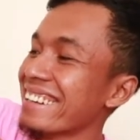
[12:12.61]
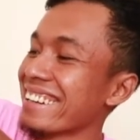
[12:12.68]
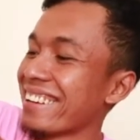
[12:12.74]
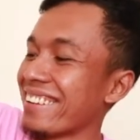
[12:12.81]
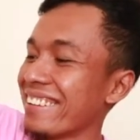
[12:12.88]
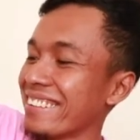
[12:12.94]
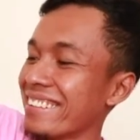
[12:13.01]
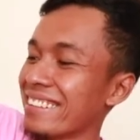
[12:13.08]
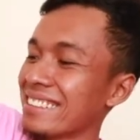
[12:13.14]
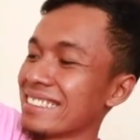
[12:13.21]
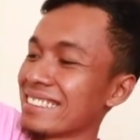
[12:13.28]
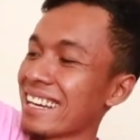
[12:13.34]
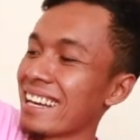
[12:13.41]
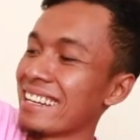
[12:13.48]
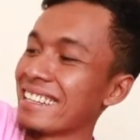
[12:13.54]
konyol
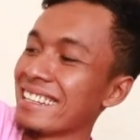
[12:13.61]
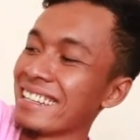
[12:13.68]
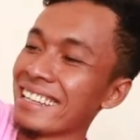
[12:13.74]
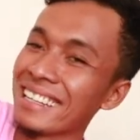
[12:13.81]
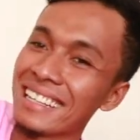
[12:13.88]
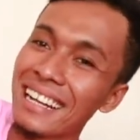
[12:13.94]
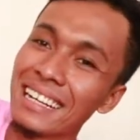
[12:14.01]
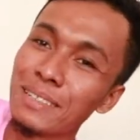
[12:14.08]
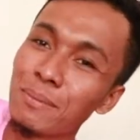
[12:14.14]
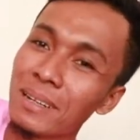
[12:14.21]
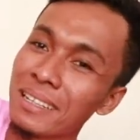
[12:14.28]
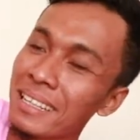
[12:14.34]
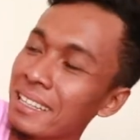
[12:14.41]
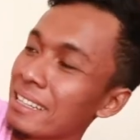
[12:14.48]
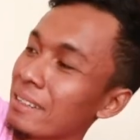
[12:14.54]
sekali nah
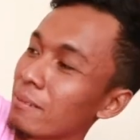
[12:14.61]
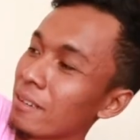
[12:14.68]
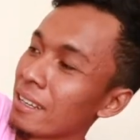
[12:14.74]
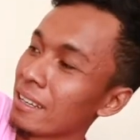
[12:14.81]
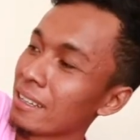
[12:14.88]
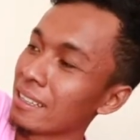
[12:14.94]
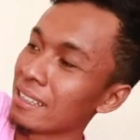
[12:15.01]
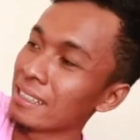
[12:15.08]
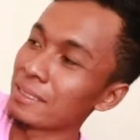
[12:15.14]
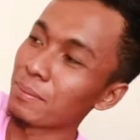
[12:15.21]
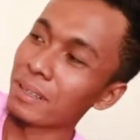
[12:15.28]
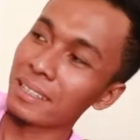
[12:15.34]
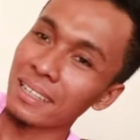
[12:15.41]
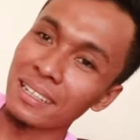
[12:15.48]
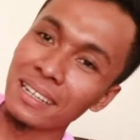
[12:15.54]
seperti ini pokoknya nanti
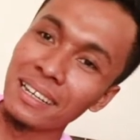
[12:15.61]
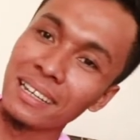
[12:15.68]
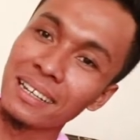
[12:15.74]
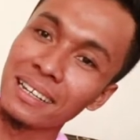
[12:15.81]
seperti ini